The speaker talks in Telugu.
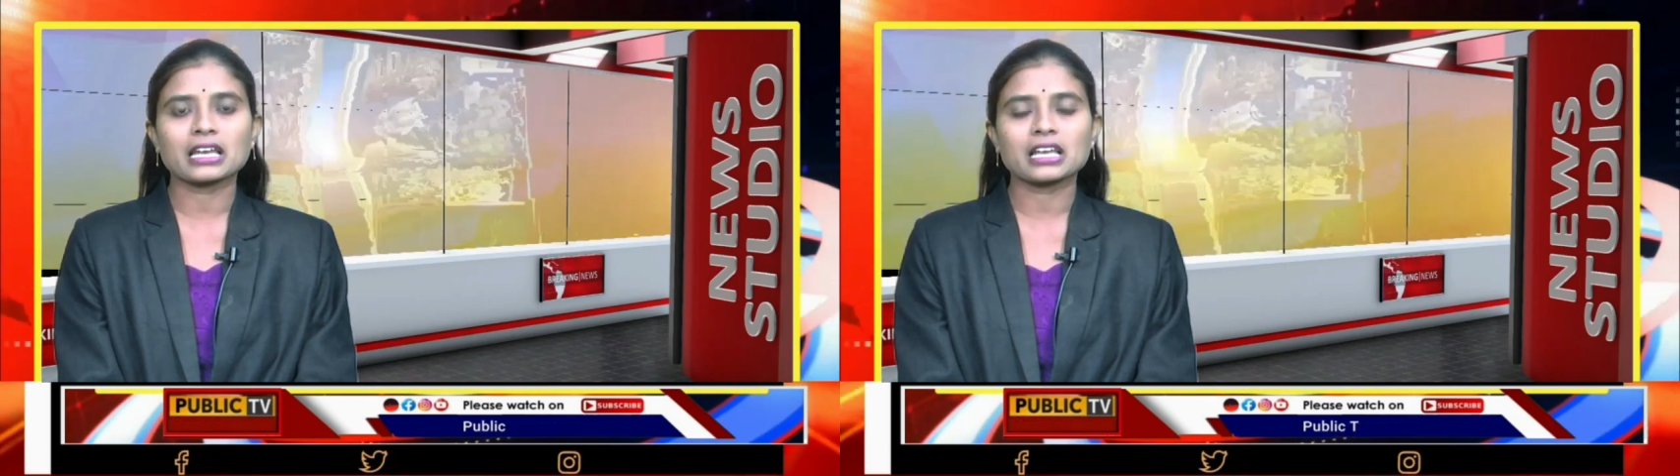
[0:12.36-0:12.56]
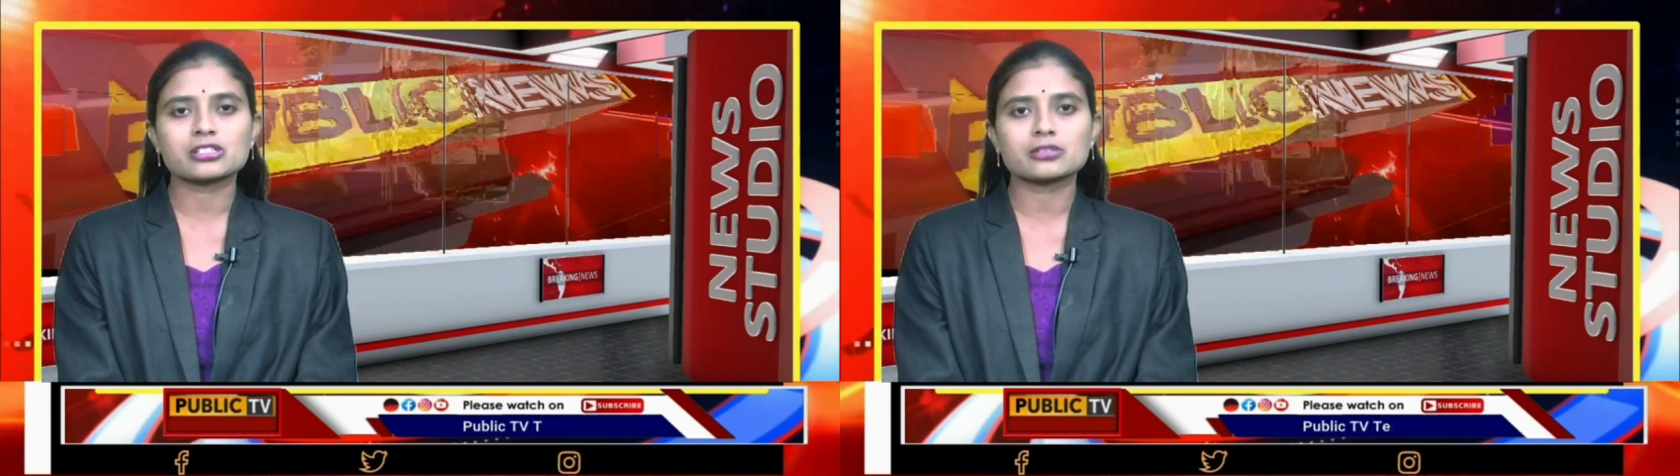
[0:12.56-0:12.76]

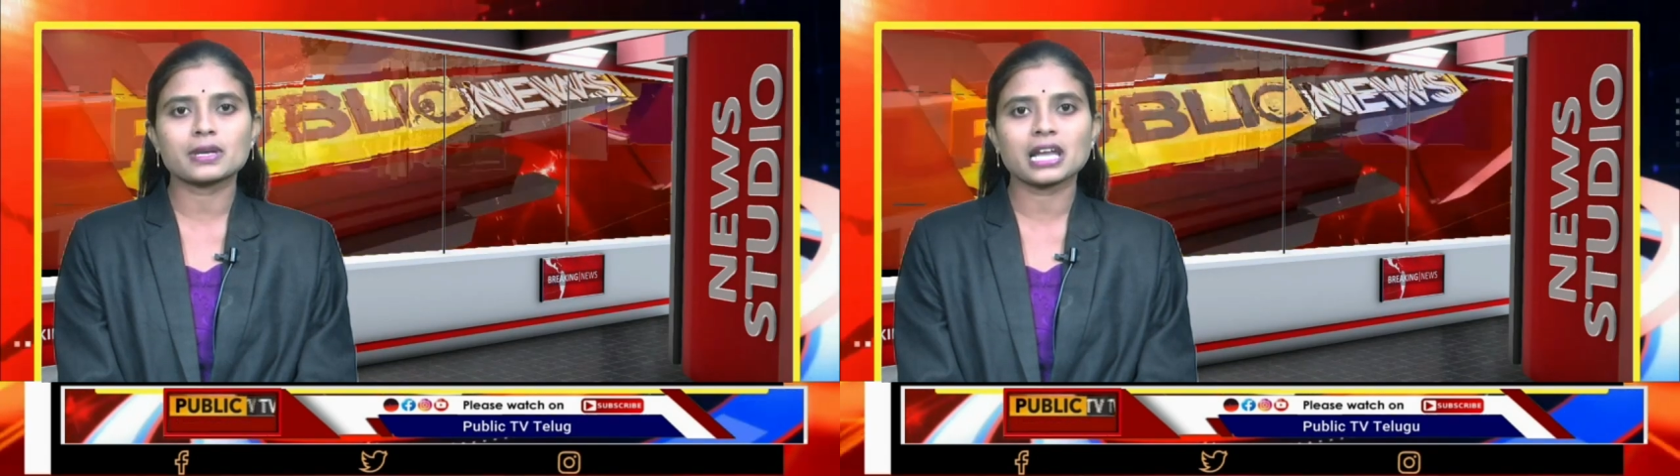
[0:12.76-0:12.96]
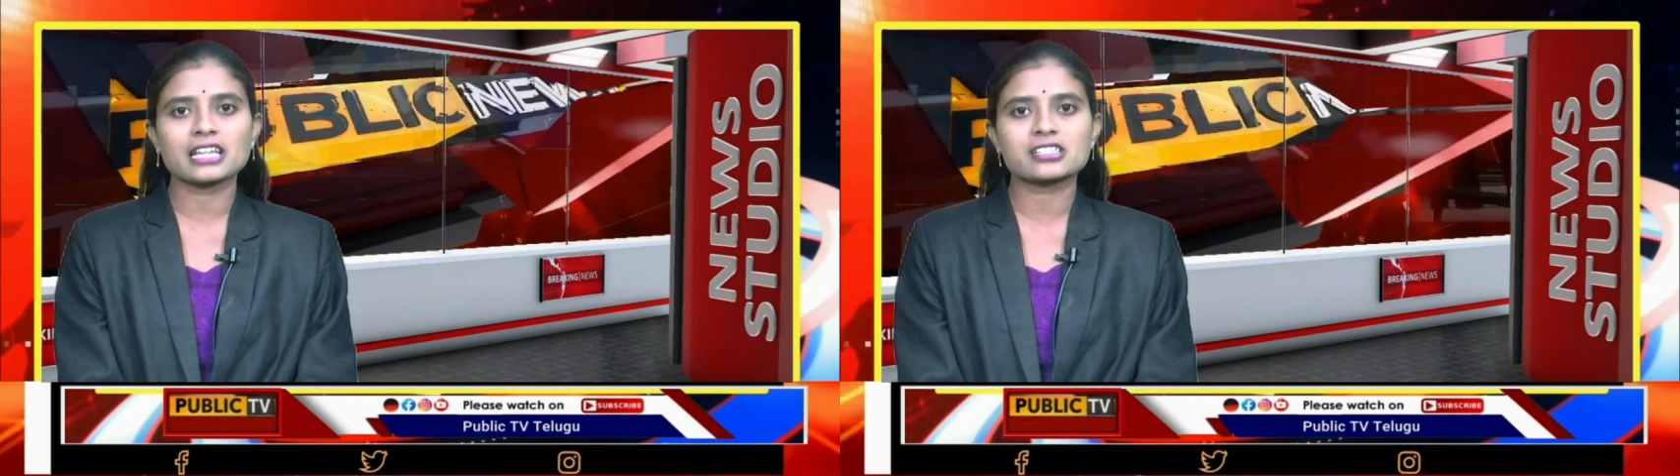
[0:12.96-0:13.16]
చేపలు
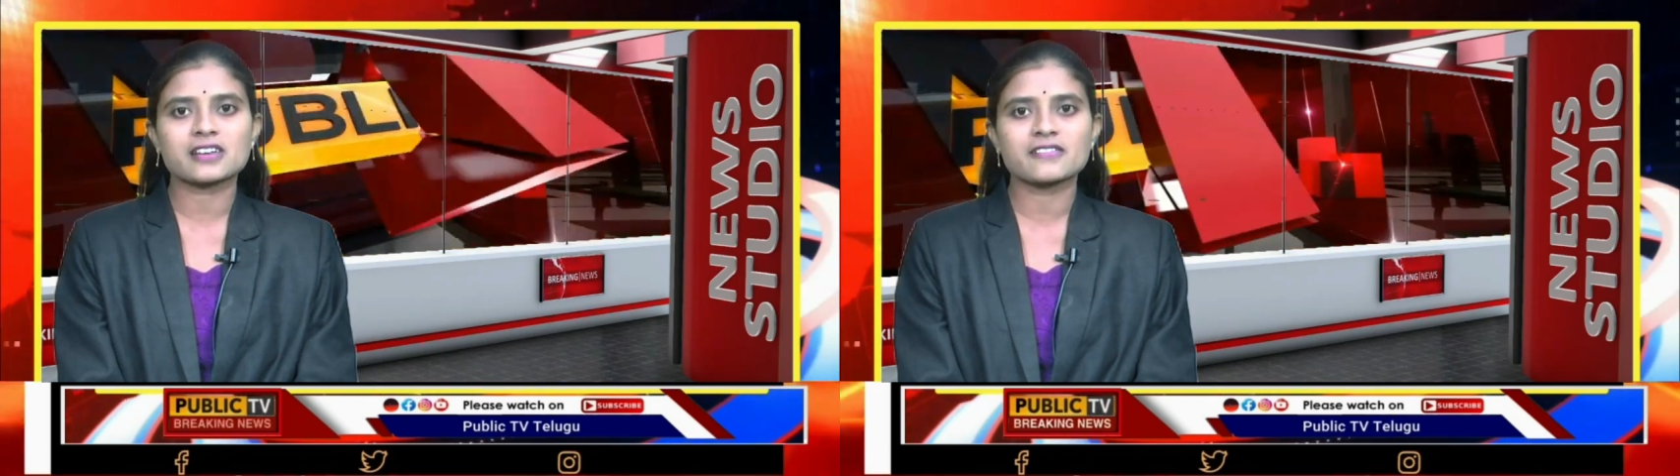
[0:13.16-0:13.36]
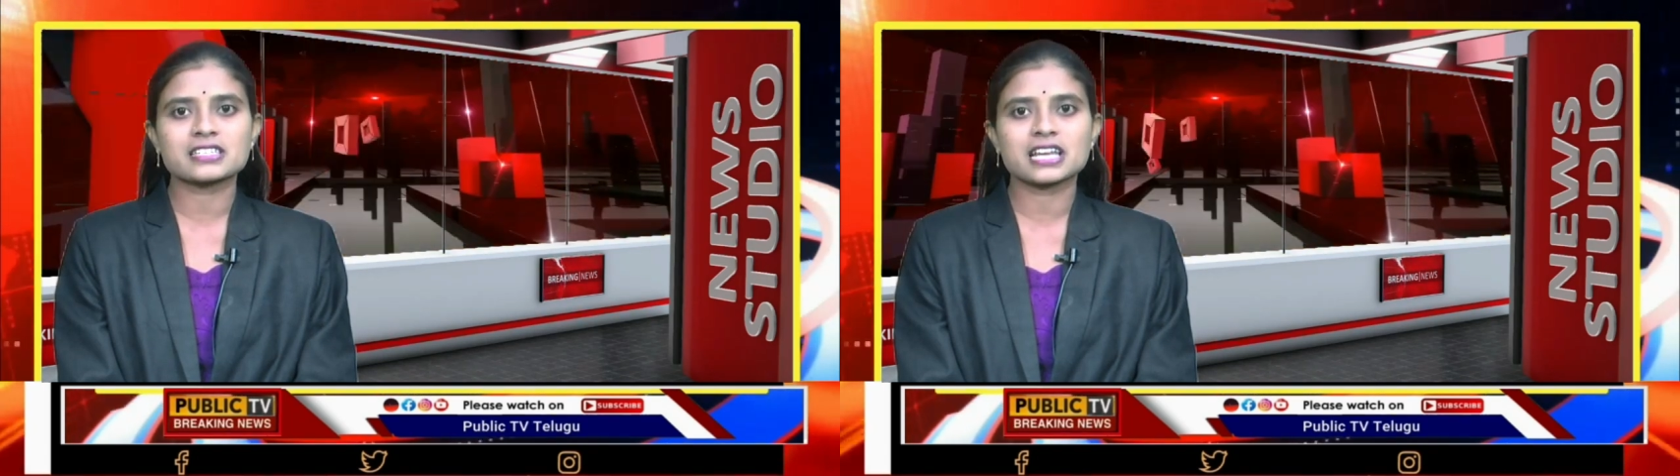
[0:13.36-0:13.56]

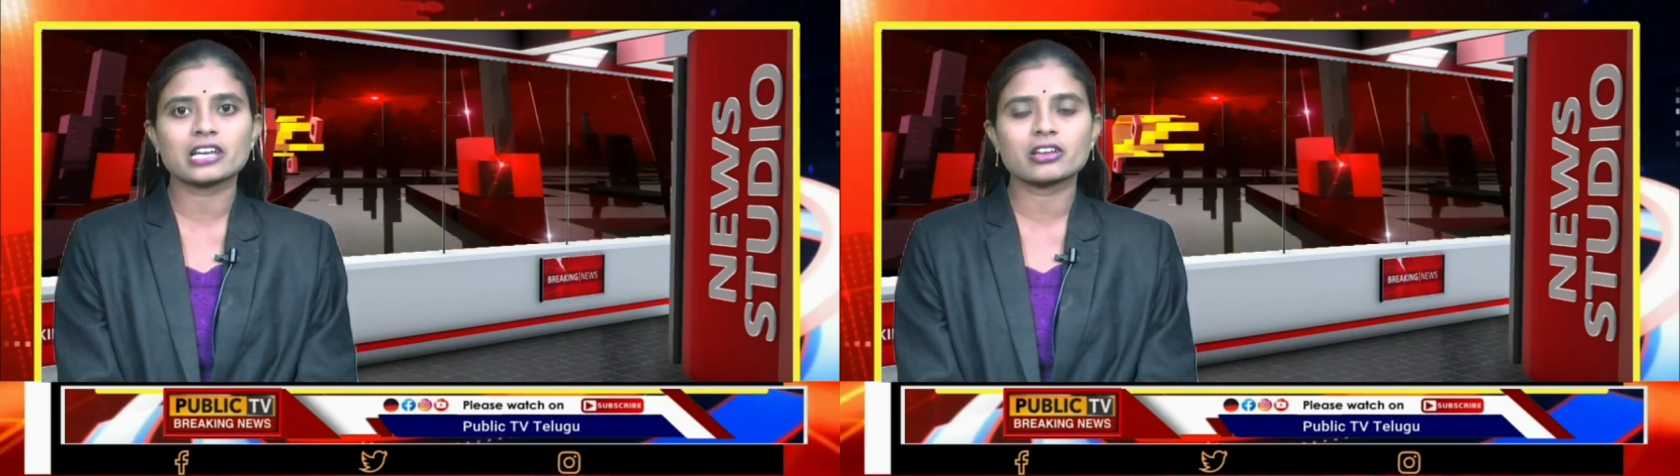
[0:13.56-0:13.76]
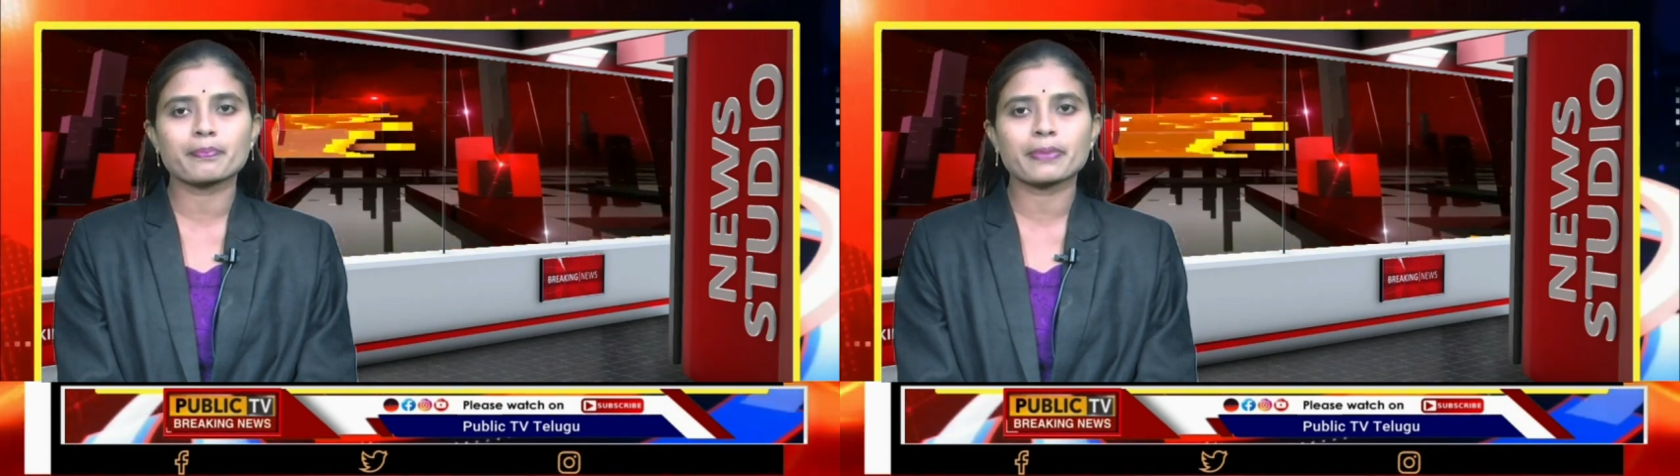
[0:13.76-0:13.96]
పడుతుండగా
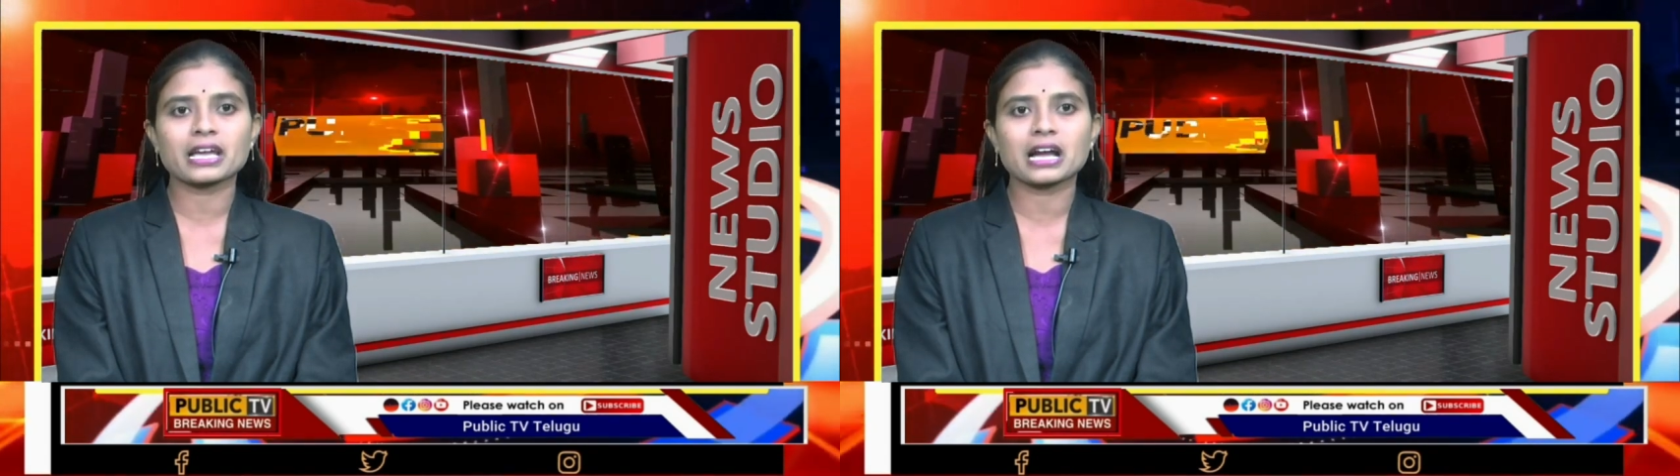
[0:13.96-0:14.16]
సాంబయ్యకు